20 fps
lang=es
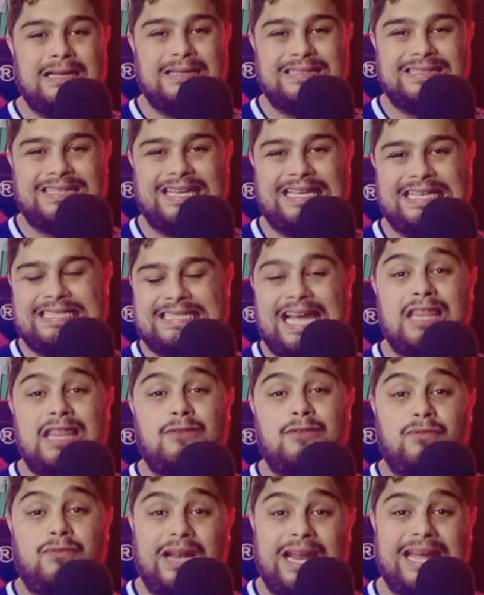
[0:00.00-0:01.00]
quizá
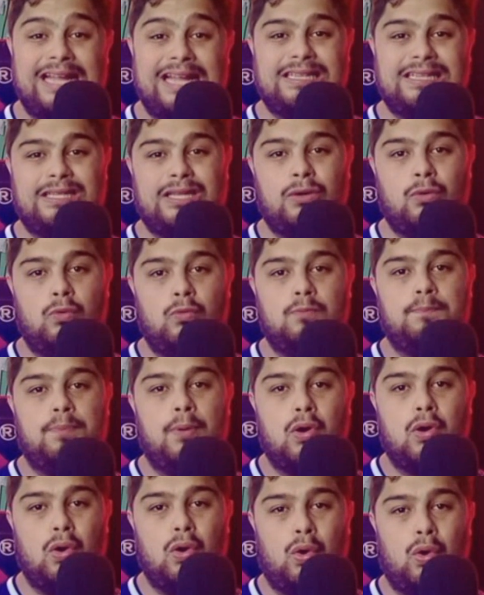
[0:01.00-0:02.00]
diferente, un
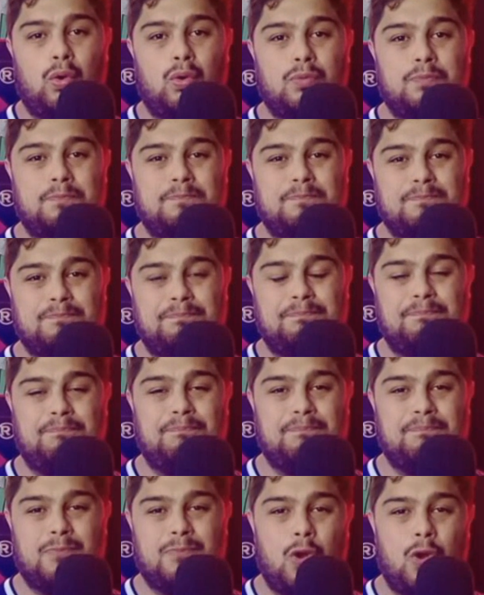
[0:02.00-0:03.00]
poco
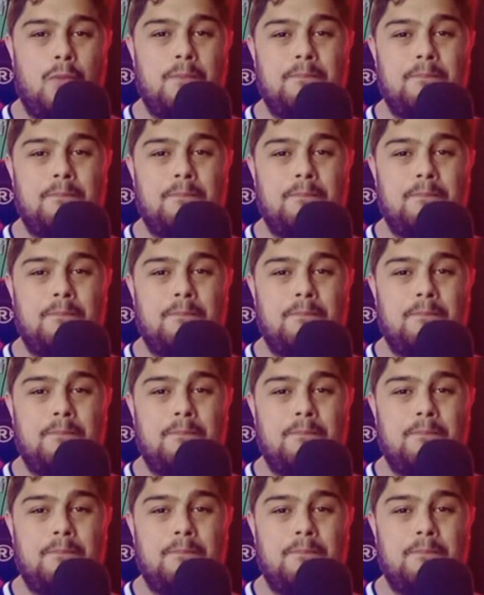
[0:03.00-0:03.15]
con